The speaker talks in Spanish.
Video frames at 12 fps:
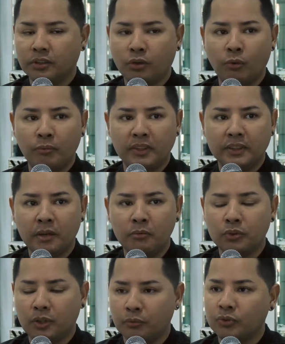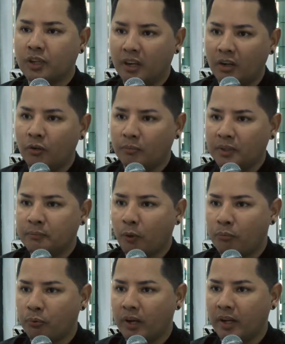comenzamos a buscar a los más
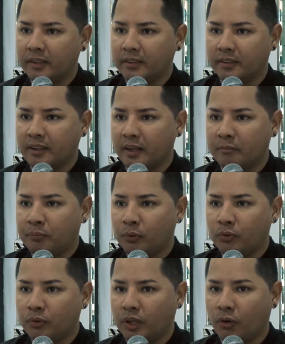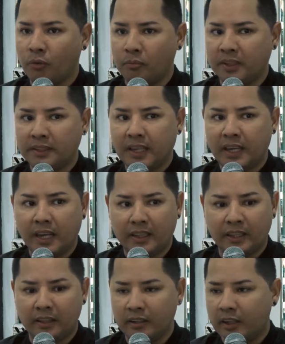populares de Tarapoto y comenzar a
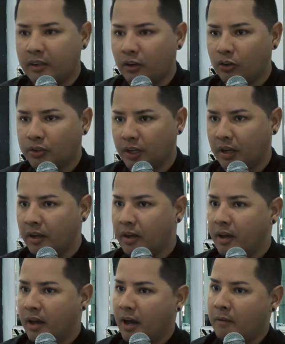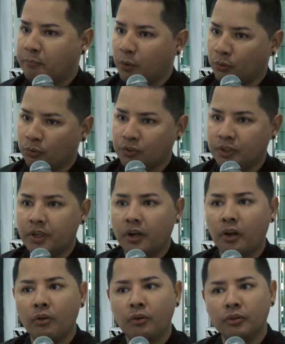atenderlos, a, a
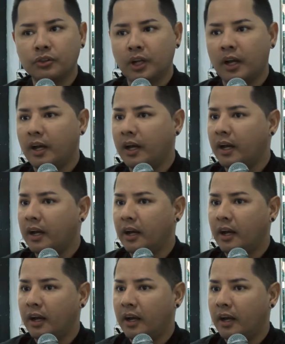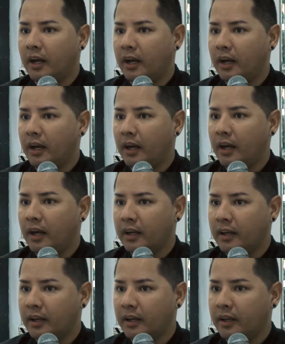producirlos, a, a,
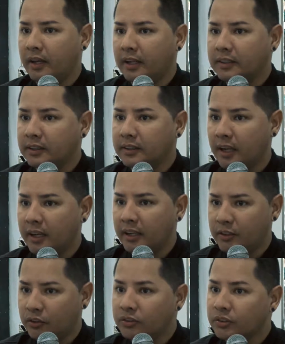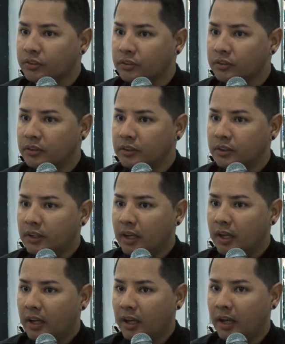que gracias a ellos
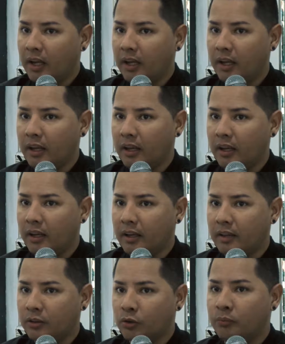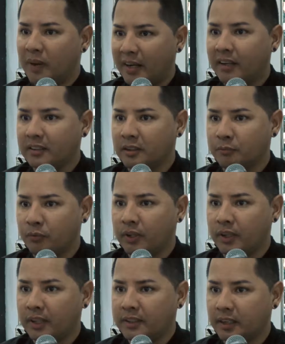eh, tu marca se
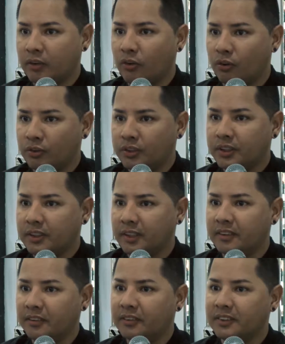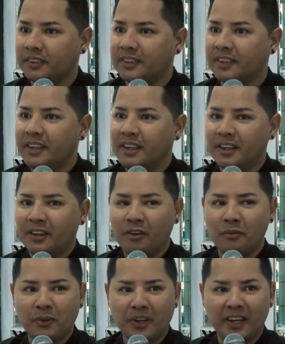puede hacer conocida. Entonces
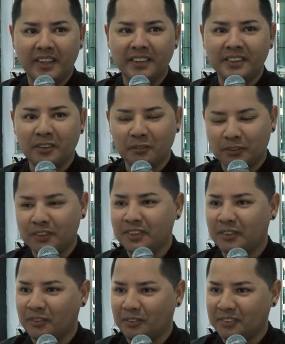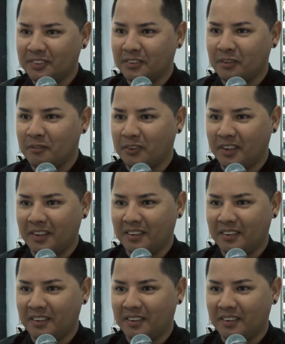como que al inicio hemos sido conocidos como que